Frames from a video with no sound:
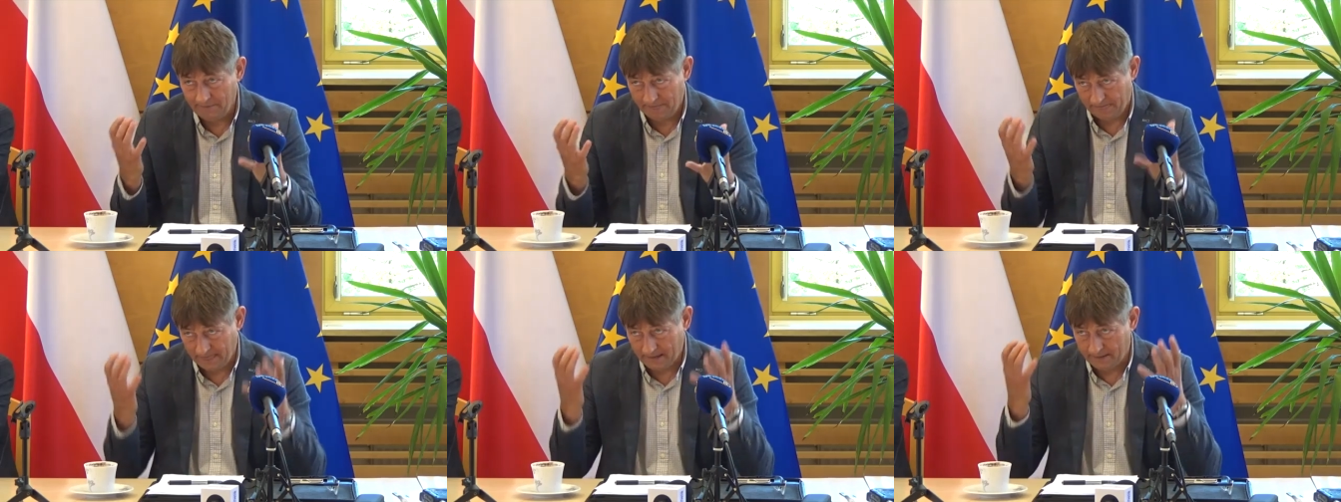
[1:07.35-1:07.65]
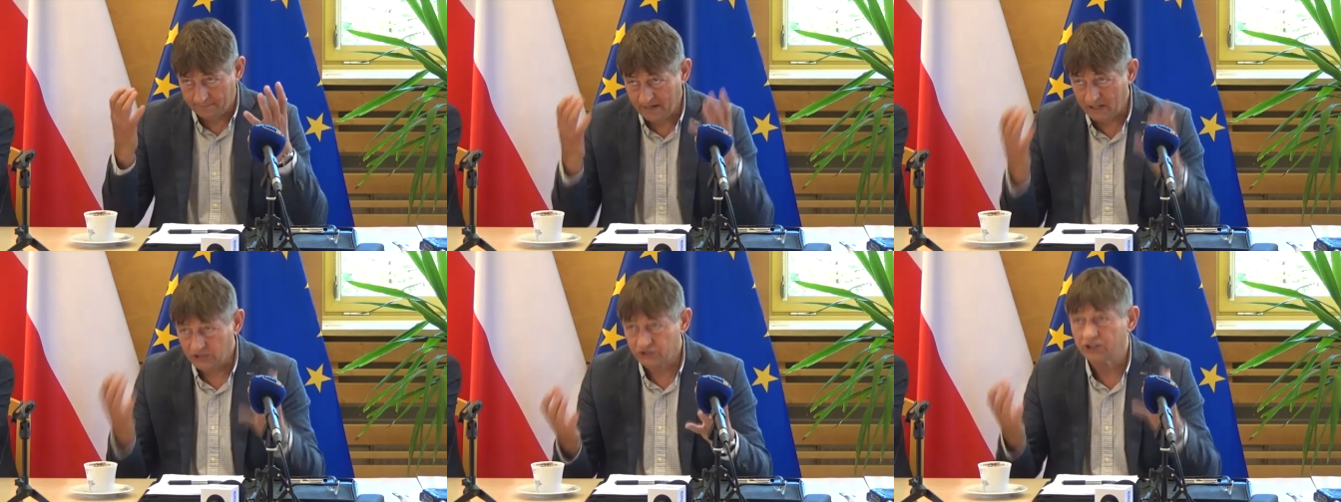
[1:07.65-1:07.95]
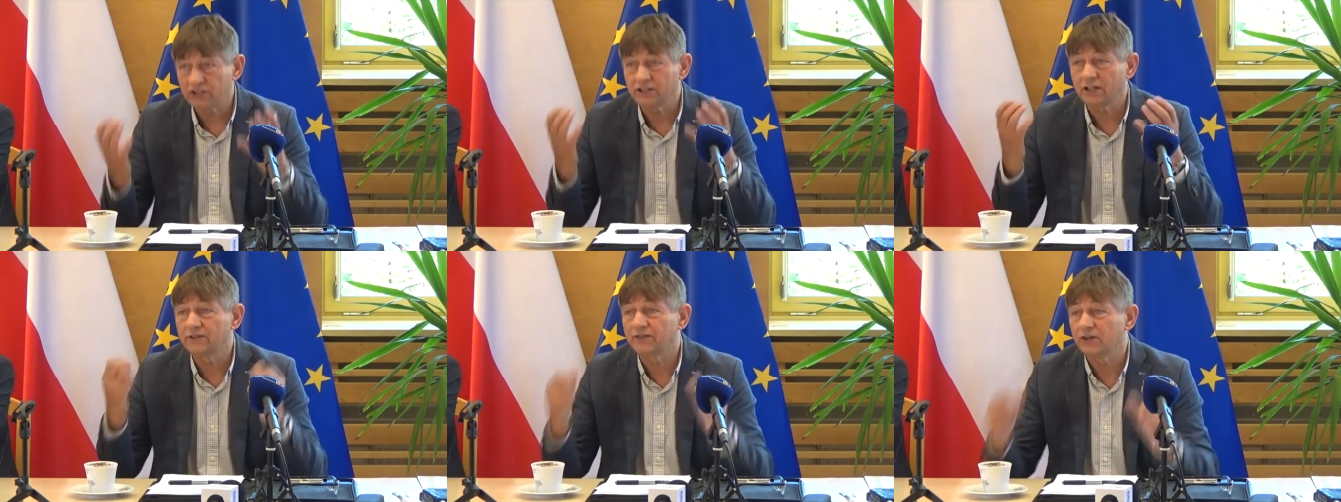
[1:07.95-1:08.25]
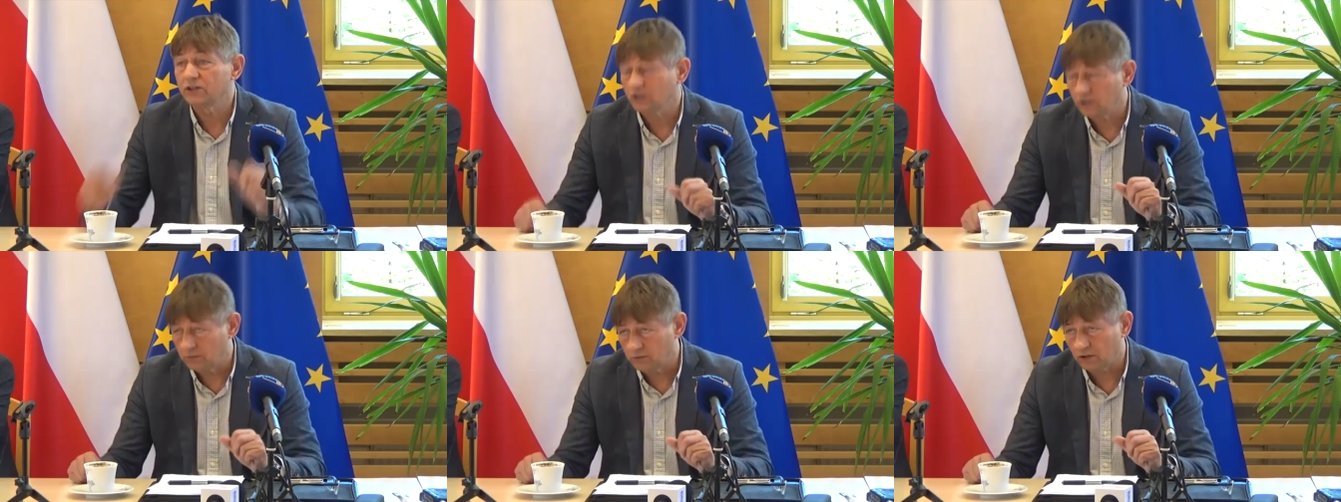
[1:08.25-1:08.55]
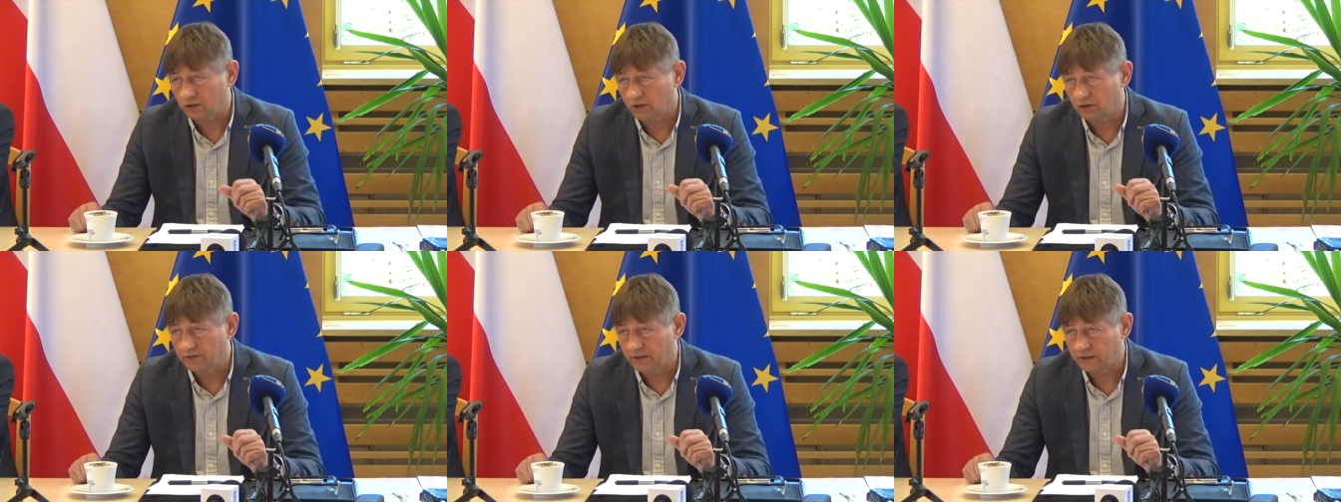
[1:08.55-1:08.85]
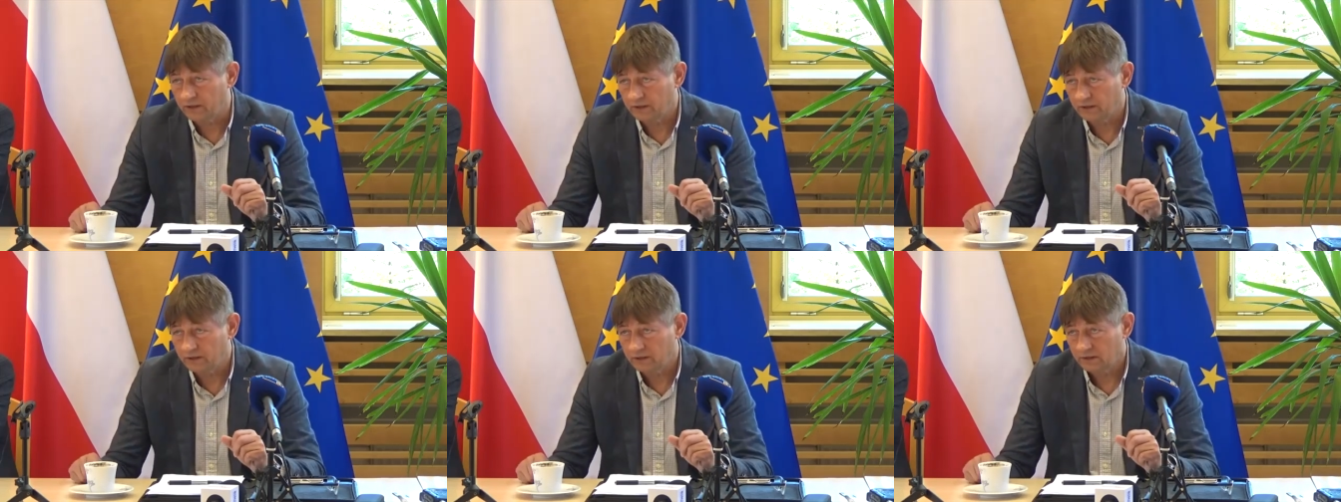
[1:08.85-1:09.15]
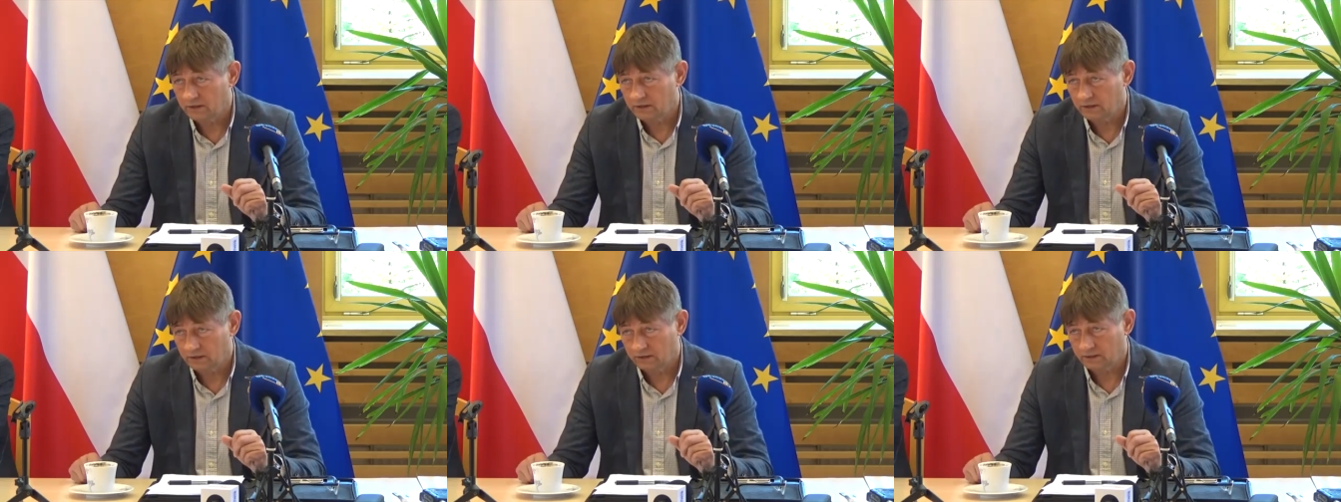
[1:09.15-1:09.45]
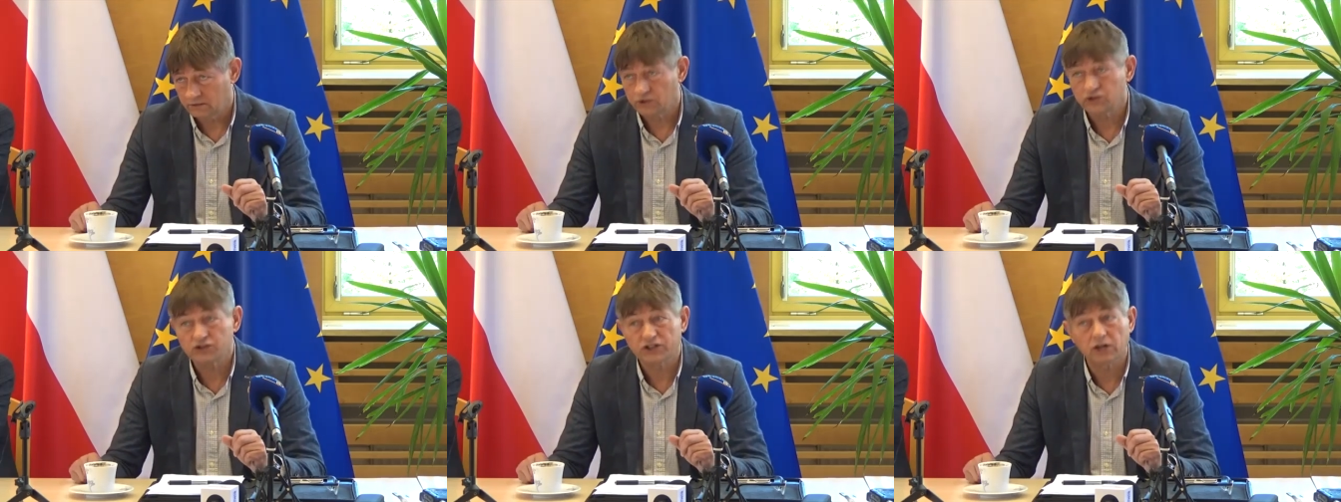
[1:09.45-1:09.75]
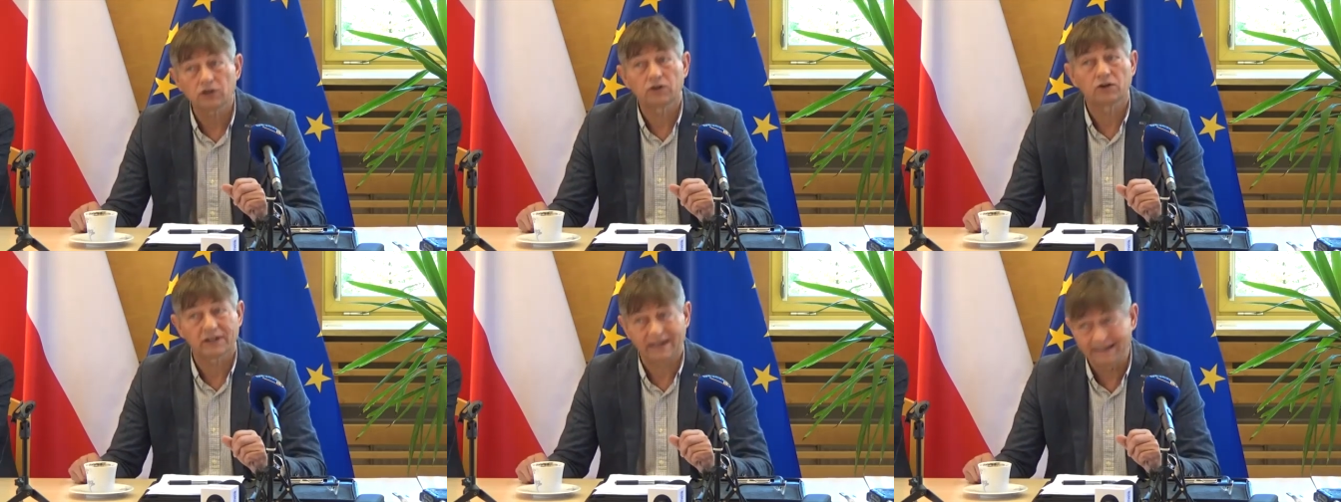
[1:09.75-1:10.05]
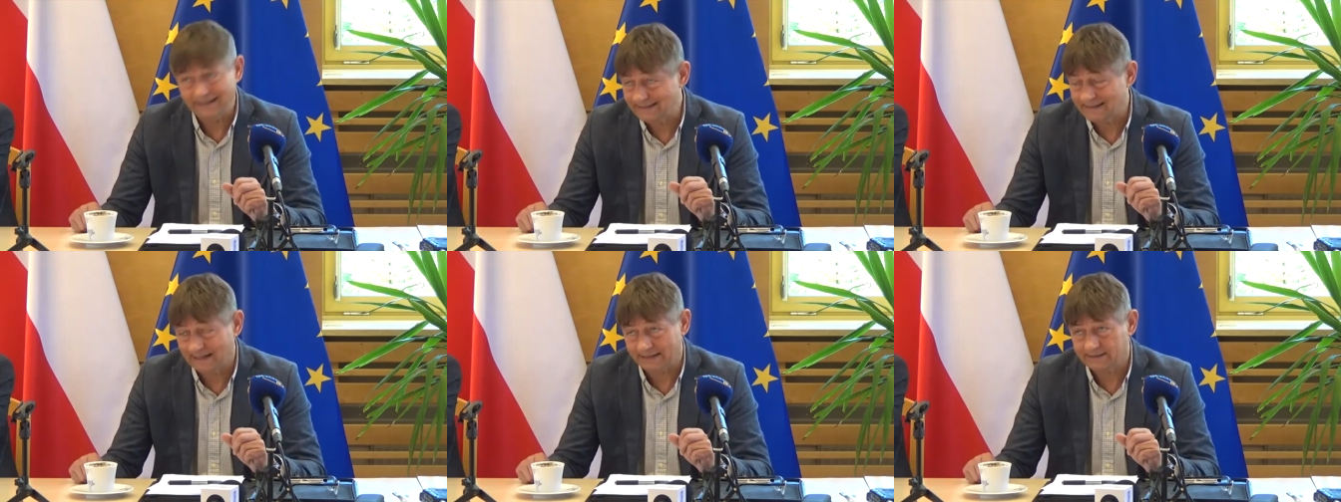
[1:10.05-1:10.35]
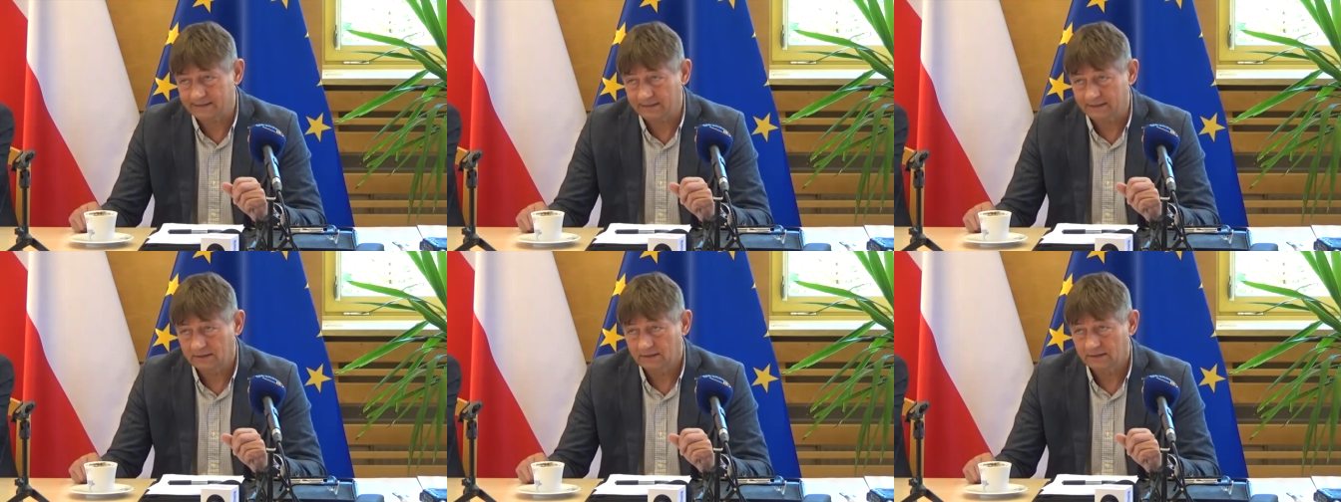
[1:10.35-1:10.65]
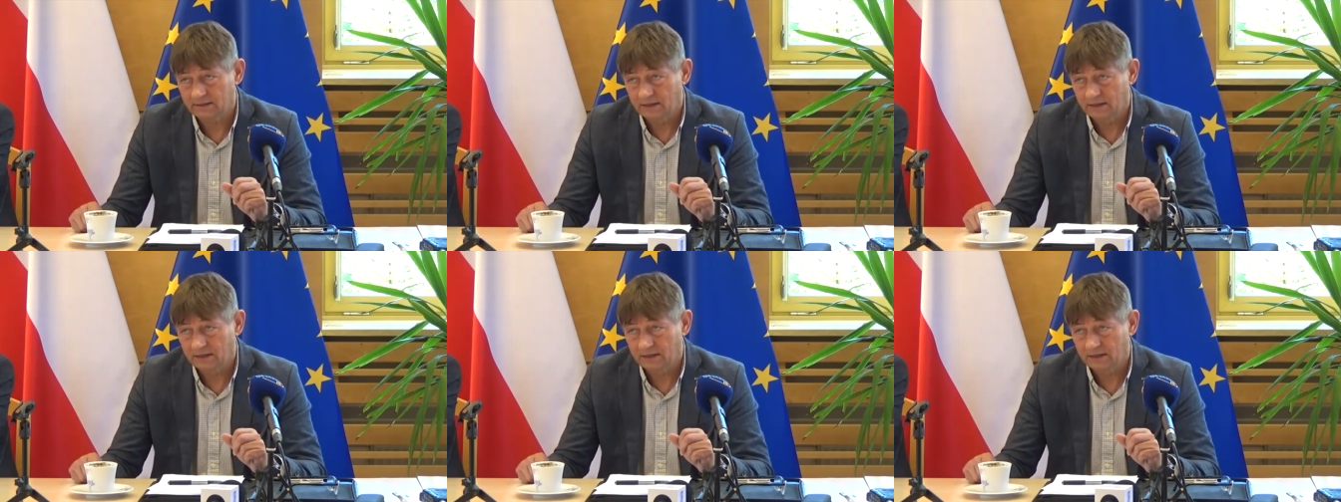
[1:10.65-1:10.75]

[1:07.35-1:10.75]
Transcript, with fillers: na masztę telefonii komórkowej. Trzech lokalizacji.